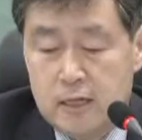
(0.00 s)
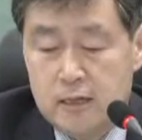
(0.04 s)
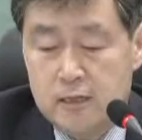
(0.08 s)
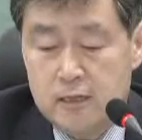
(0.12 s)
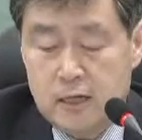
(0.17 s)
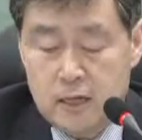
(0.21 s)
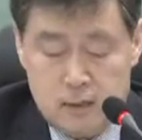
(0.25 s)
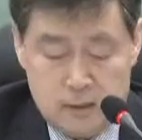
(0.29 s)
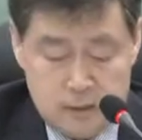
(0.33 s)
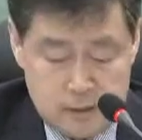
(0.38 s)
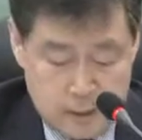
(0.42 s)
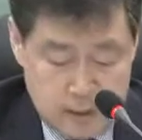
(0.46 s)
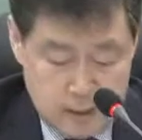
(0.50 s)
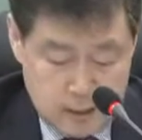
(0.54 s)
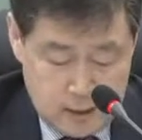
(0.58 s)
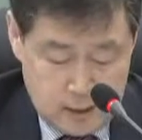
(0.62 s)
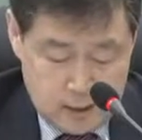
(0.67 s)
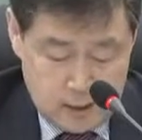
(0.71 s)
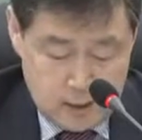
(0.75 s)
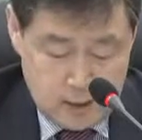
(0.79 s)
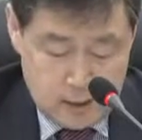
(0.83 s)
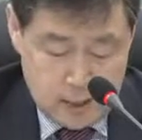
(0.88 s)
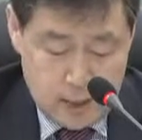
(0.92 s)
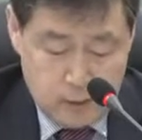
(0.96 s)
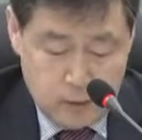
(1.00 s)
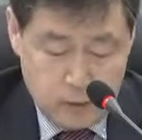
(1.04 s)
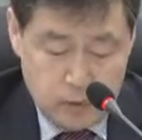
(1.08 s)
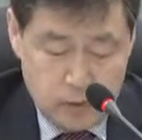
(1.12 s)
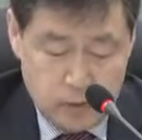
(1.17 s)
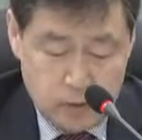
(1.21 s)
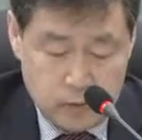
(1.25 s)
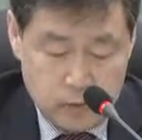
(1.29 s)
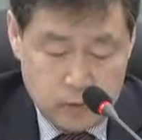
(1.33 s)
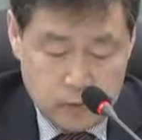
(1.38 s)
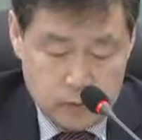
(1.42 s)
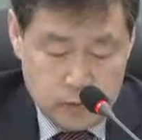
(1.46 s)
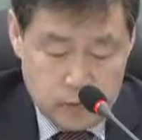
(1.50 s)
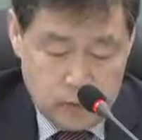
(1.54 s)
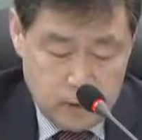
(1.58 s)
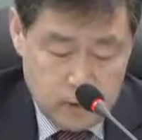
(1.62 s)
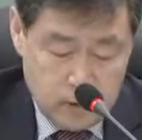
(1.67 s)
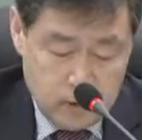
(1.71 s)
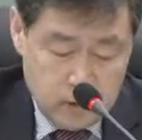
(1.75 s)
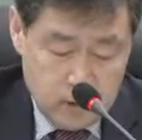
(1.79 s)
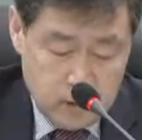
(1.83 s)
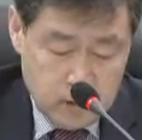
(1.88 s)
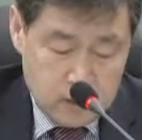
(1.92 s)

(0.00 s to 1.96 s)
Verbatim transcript: 않을까 하는 생각을 하고 있고요.